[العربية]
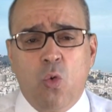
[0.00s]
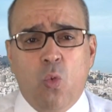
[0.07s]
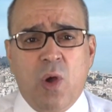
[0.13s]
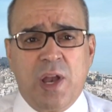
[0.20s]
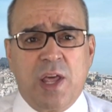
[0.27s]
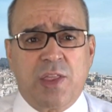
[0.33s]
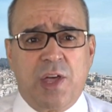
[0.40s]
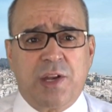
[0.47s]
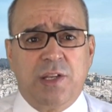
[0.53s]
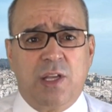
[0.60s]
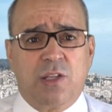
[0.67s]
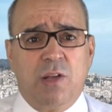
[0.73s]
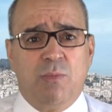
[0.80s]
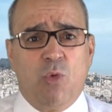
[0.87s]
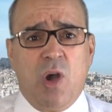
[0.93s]

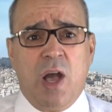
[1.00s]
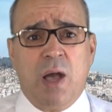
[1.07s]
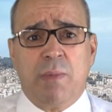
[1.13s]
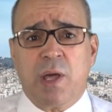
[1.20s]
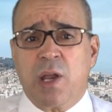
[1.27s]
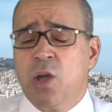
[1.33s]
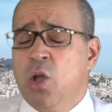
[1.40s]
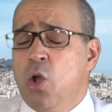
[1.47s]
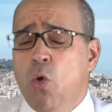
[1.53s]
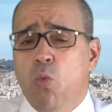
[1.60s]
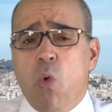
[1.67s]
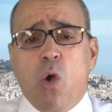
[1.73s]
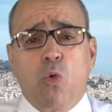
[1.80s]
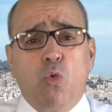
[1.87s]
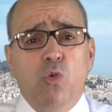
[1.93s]
ونظرية المؤامرة
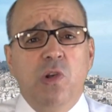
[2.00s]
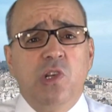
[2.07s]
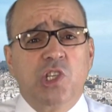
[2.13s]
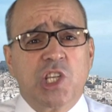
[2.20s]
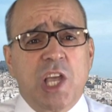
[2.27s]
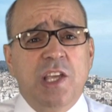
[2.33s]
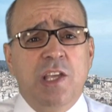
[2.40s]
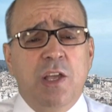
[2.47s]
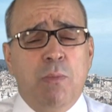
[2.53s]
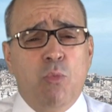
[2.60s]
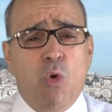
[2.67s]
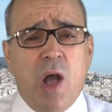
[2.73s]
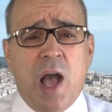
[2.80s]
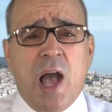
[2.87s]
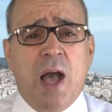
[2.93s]
وكل شيء
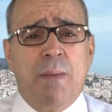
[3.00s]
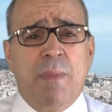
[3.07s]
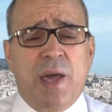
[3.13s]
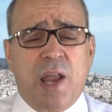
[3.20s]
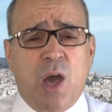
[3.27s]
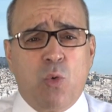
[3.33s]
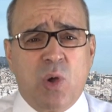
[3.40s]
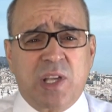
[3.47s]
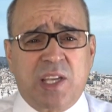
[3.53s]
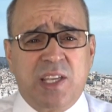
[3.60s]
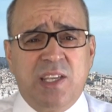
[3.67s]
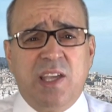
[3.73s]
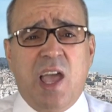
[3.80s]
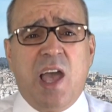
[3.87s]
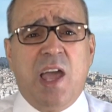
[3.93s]
مؤامره
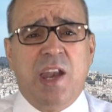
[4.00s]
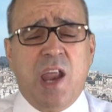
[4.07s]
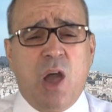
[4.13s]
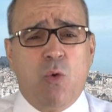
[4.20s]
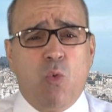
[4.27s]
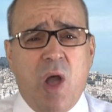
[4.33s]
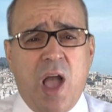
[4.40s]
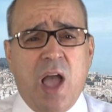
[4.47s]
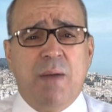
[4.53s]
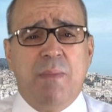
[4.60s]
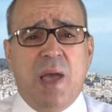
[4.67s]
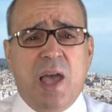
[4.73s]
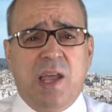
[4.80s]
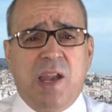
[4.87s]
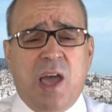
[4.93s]
وخيانه
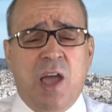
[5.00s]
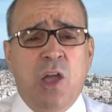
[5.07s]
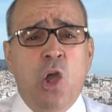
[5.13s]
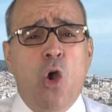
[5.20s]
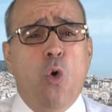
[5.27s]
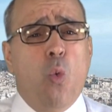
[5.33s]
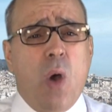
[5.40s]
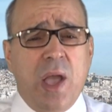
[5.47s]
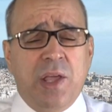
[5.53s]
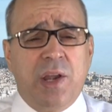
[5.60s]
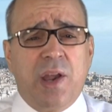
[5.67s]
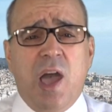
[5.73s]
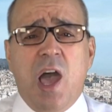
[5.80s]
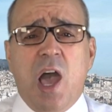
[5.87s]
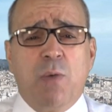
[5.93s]
وعماله
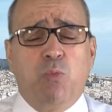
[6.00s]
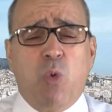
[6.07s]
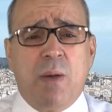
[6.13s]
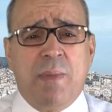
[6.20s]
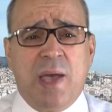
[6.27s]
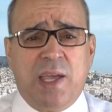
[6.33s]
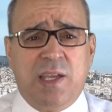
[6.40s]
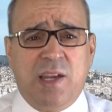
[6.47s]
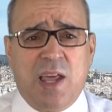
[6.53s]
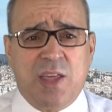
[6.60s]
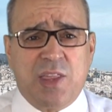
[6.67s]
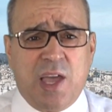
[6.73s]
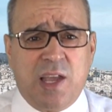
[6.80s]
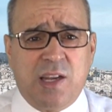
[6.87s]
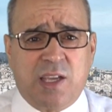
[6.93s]
وارهاب وما الى
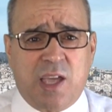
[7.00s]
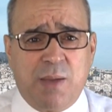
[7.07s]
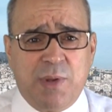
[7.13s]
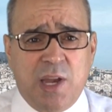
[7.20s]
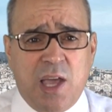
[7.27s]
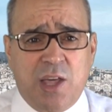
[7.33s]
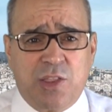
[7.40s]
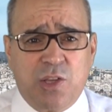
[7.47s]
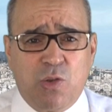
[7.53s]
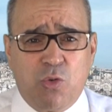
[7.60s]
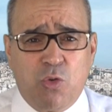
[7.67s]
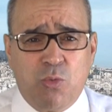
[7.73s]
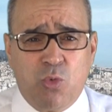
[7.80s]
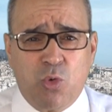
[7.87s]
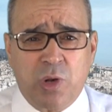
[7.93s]
ذلك من هذه
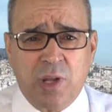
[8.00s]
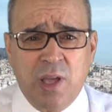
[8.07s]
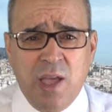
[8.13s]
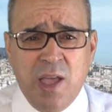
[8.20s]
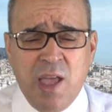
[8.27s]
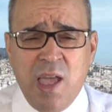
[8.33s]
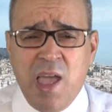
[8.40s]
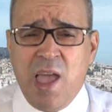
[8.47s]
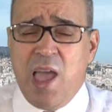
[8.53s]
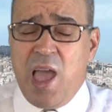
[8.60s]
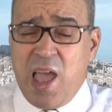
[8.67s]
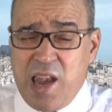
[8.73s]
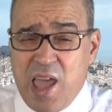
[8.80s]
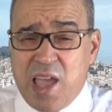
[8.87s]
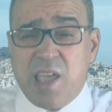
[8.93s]
الامور.
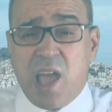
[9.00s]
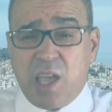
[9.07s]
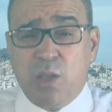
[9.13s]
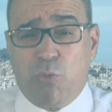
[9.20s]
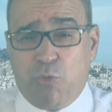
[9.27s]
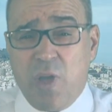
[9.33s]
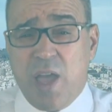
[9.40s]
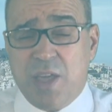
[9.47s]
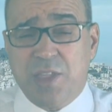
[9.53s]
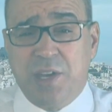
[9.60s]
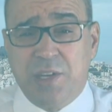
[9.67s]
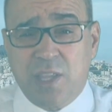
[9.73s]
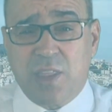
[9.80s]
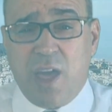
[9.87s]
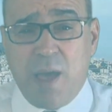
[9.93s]
الا يقف هذا
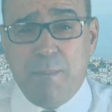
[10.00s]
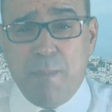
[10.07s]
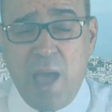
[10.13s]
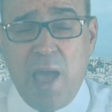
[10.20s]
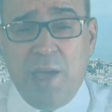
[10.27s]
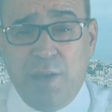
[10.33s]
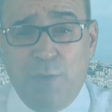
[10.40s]
النظام مع